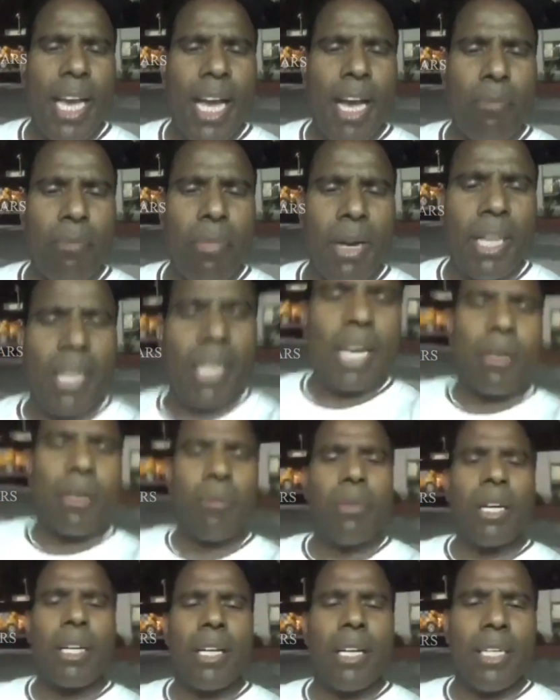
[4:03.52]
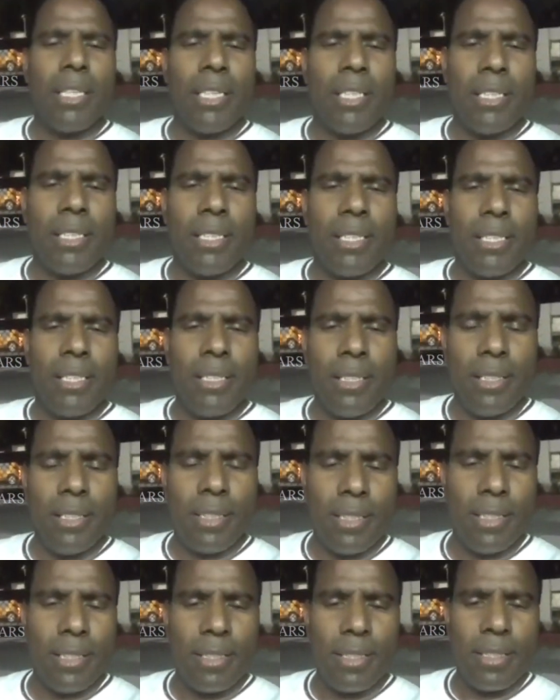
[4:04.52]
ఏ అమ్మాయిలు కనబట్టలేదేంటి
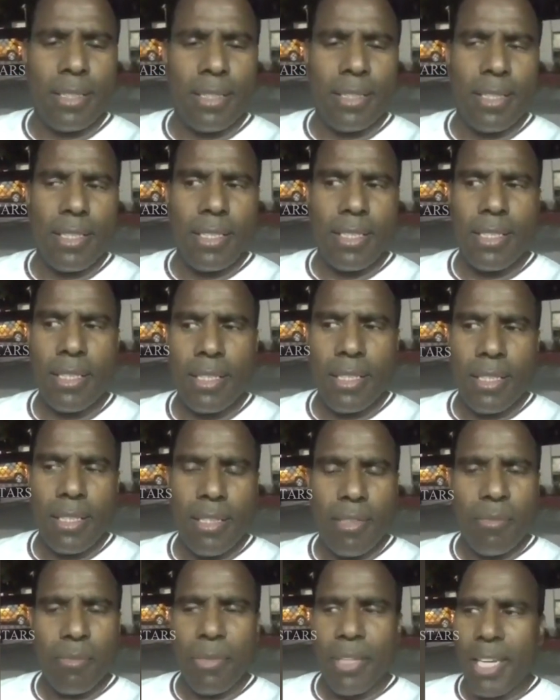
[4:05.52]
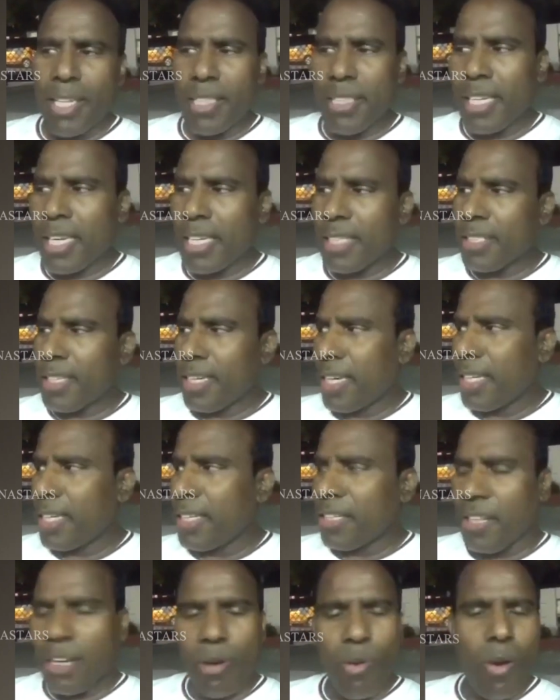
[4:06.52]
మీరేం చేస్తున్నారు
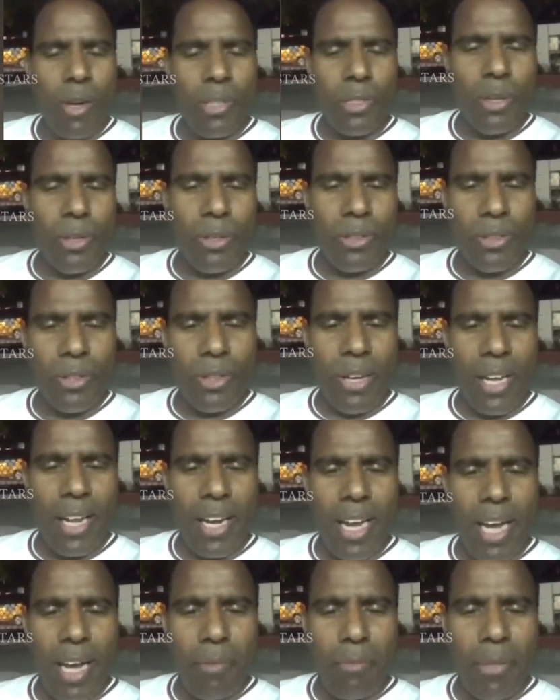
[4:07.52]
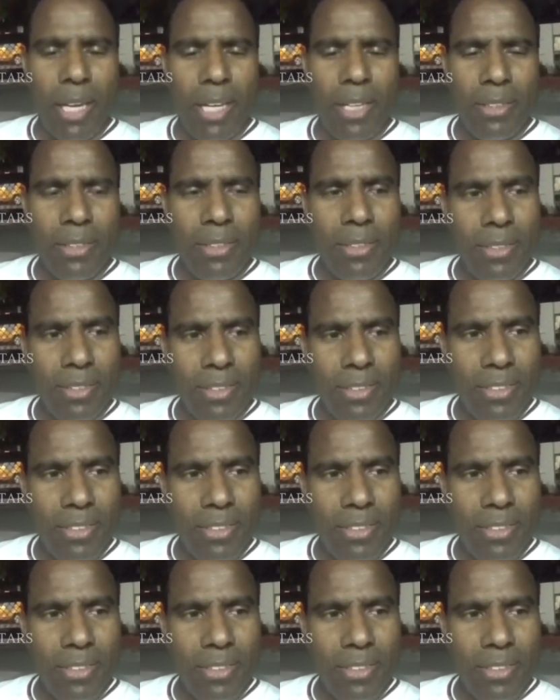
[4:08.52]
ఇంట్లో వంట వండుతున్నారా అమ్మాయిలు